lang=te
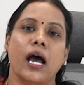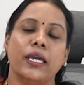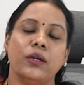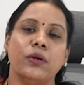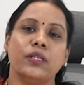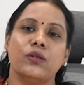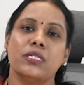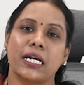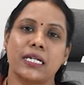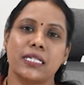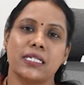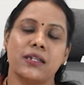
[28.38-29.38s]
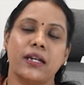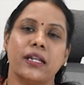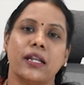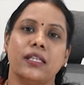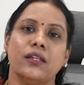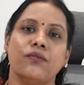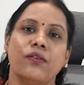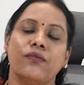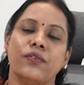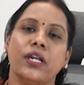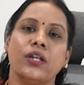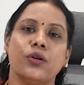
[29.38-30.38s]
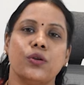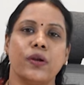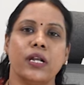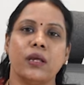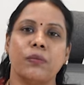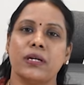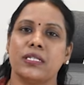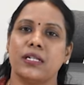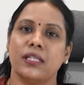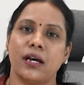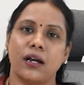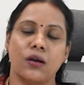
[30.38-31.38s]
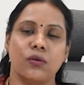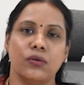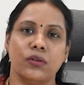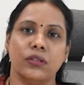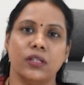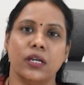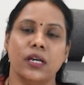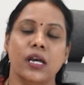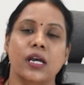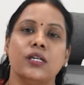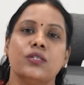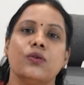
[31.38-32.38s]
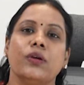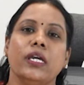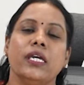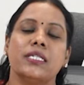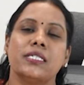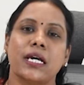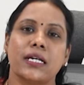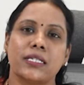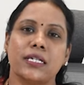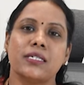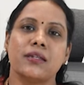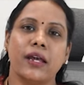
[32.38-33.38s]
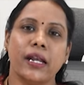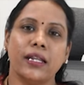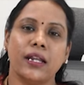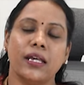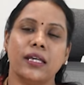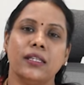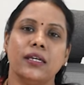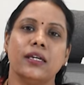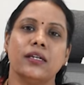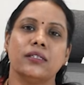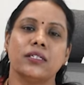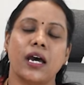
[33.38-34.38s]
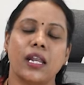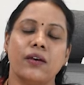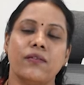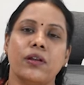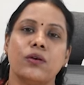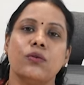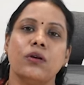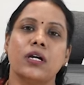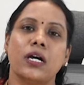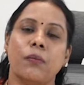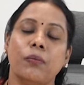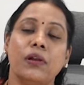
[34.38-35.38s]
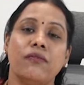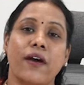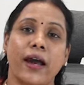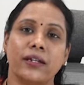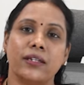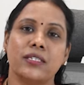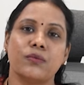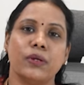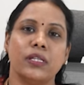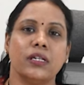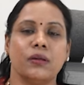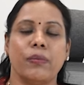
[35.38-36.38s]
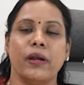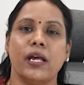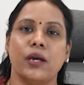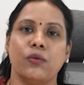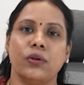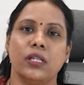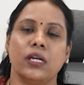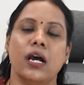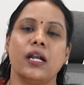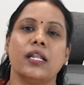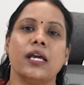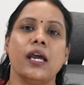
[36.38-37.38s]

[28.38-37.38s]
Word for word: ఐయుఐతో సక్సెస్ రేట్ అనేది ఫిఫ్టీన్ టు ట్వంటీ పర్సెంట్ దాకా ఉంటుంది సో ఈ సక్సెస్ రేట్ అనేది చాలా వరకు కపుల్ ఫ్యాక్టర్స్ మీద డిపెండ్ అయి ఉంటుంది అంటే